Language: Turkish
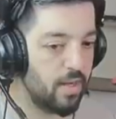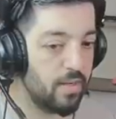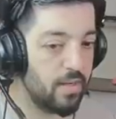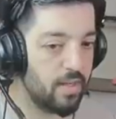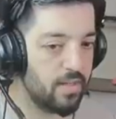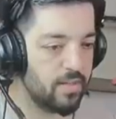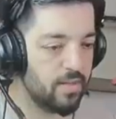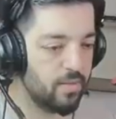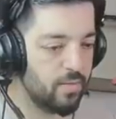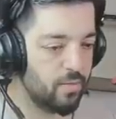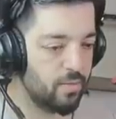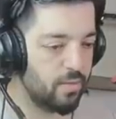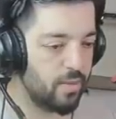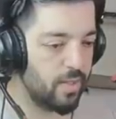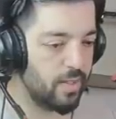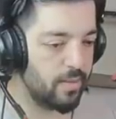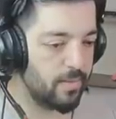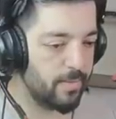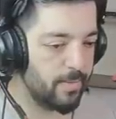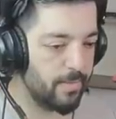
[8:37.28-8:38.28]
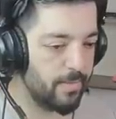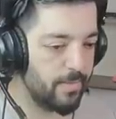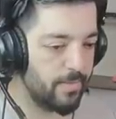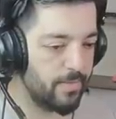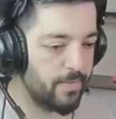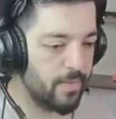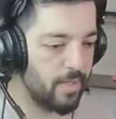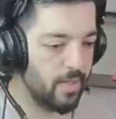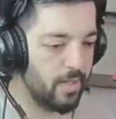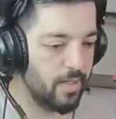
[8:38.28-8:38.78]
Benle aynı anda vurdular.
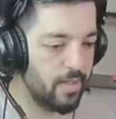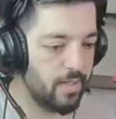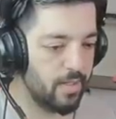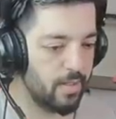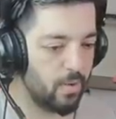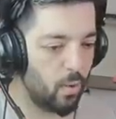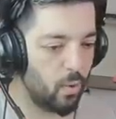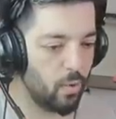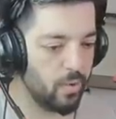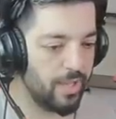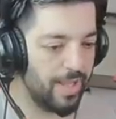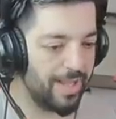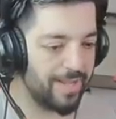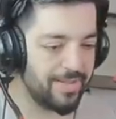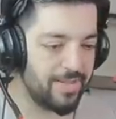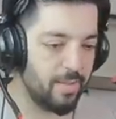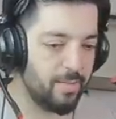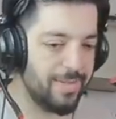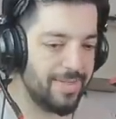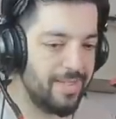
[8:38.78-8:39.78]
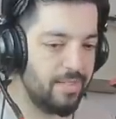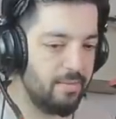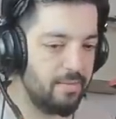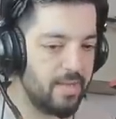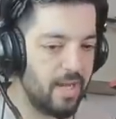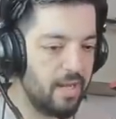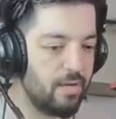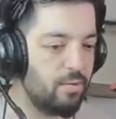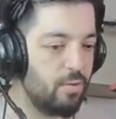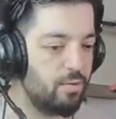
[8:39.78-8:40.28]
Ona
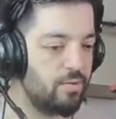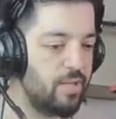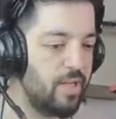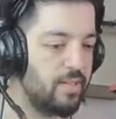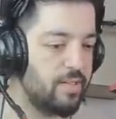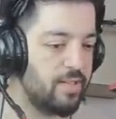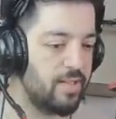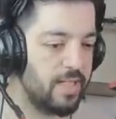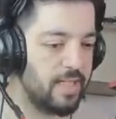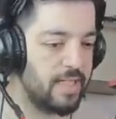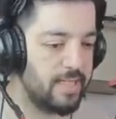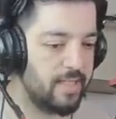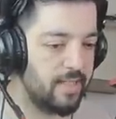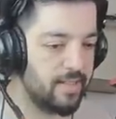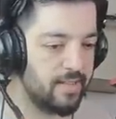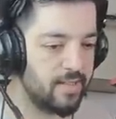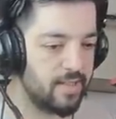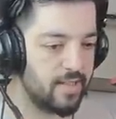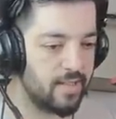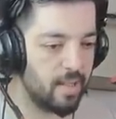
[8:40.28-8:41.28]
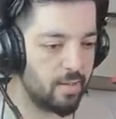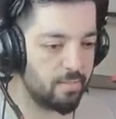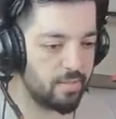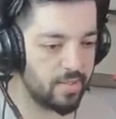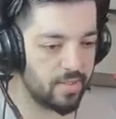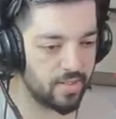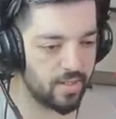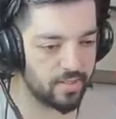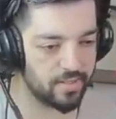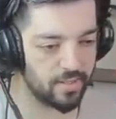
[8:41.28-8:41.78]
atamadığım kar 98'i
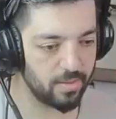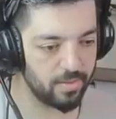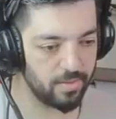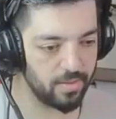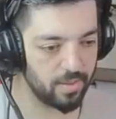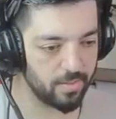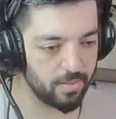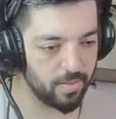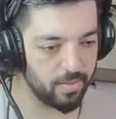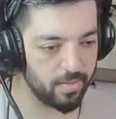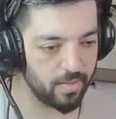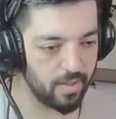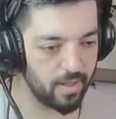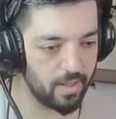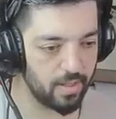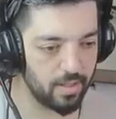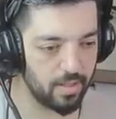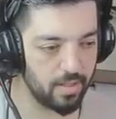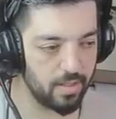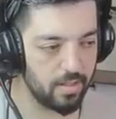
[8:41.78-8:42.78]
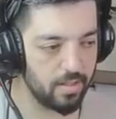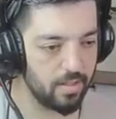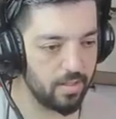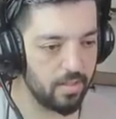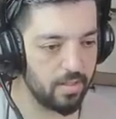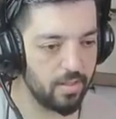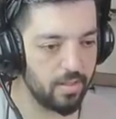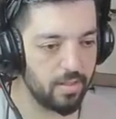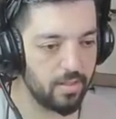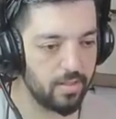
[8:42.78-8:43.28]
sizden birini atabilir miyim ya?
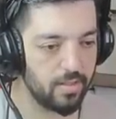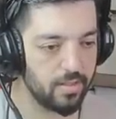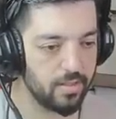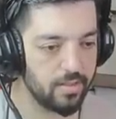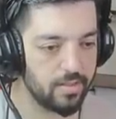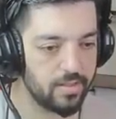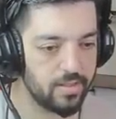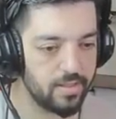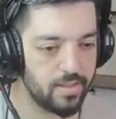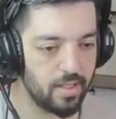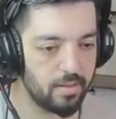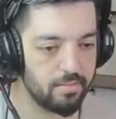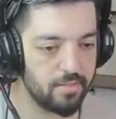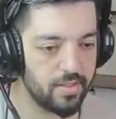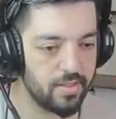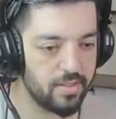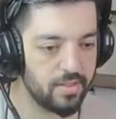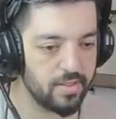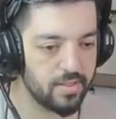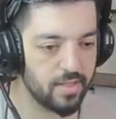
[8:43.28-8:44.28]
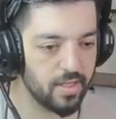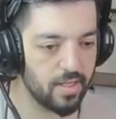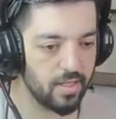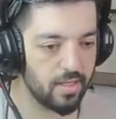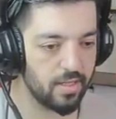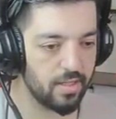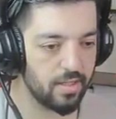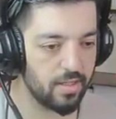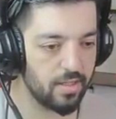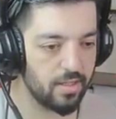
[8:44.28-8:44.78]
Sizden
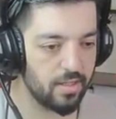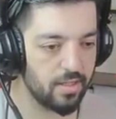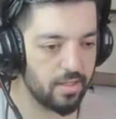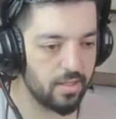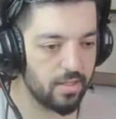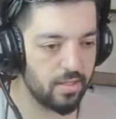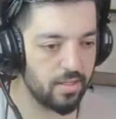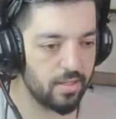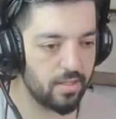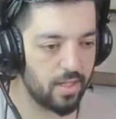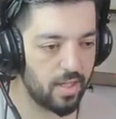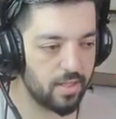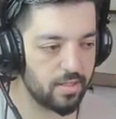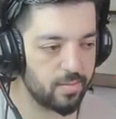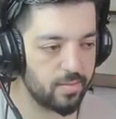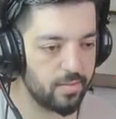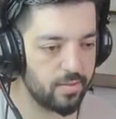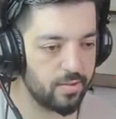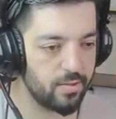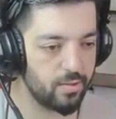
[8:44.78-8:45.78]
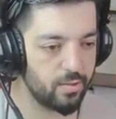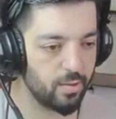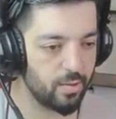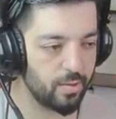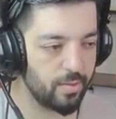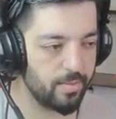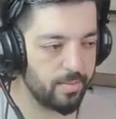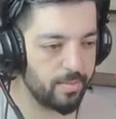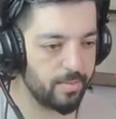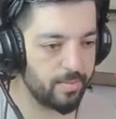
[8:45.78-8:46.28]
birinize atmak
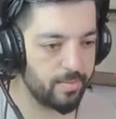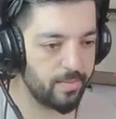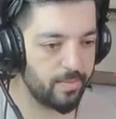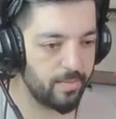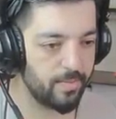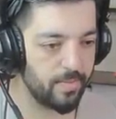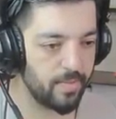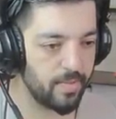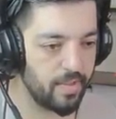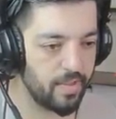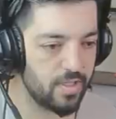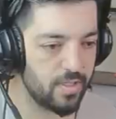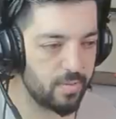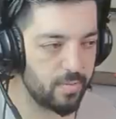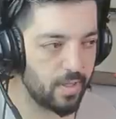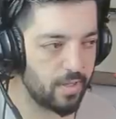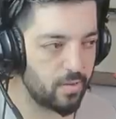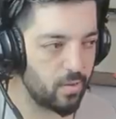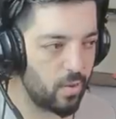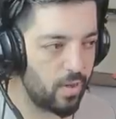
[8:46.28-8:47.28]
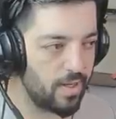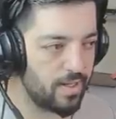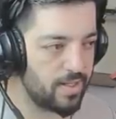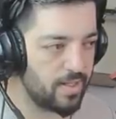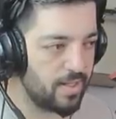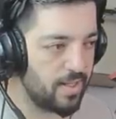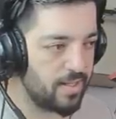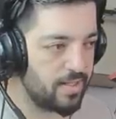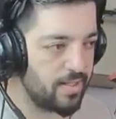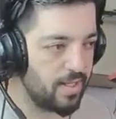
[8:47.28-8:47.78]
istiyorum. Şimdi bak o
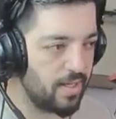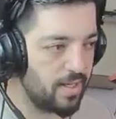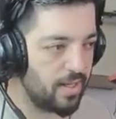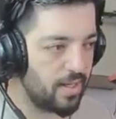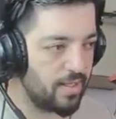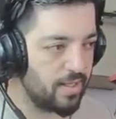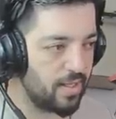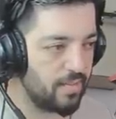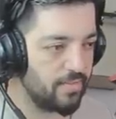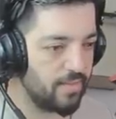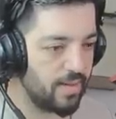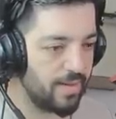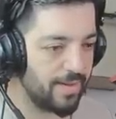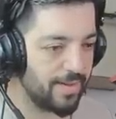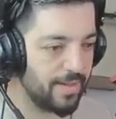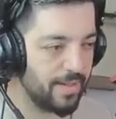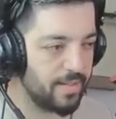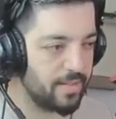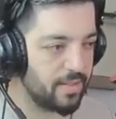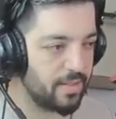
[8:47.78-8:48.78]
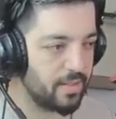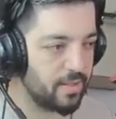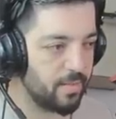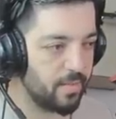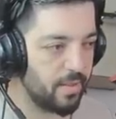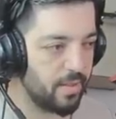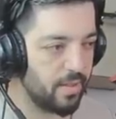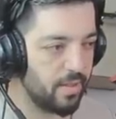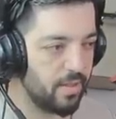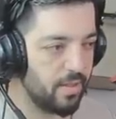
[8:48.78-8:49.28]
arkadaşlar alan var arkadaşlar
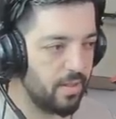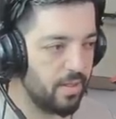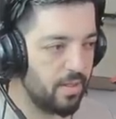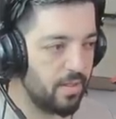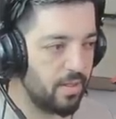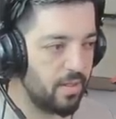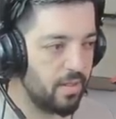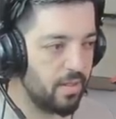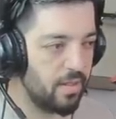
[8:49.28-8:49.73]
şimdi.